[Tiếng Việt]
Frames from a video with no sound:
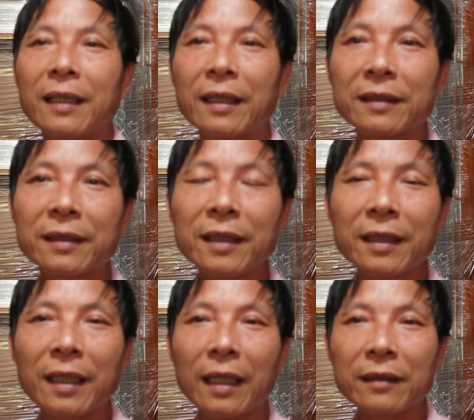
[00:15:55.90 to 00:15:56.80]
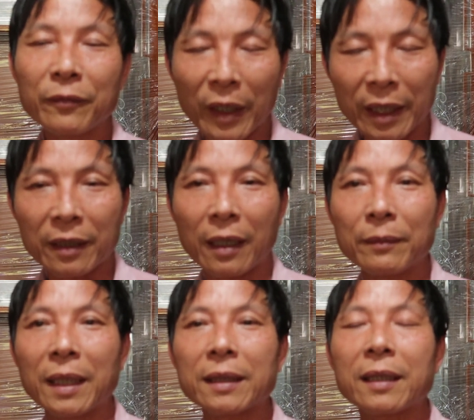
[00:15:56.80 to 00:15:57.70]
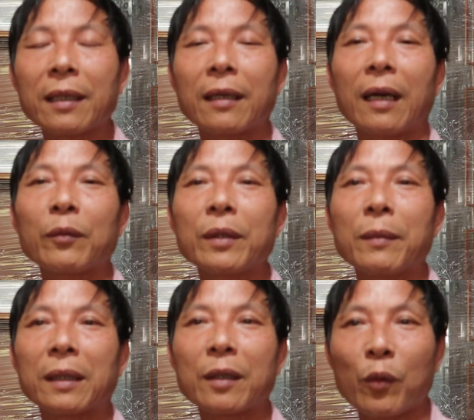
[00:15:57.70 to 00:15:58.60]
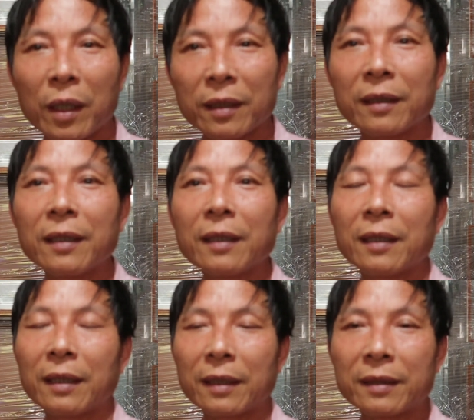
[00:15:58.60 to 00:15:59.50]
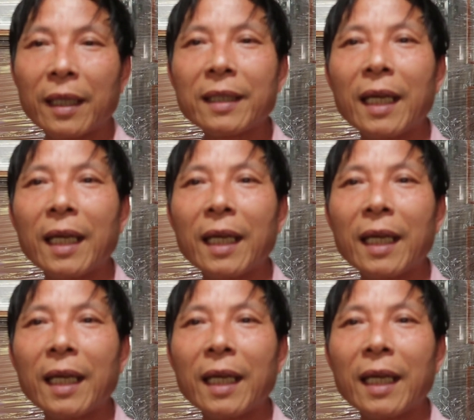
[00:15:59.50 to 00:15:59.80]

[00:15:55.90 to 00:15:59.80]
à, thứ nhất là lương phi cảm ơn tất cả quý mạnh thường quân yeah. Dạ. à, tới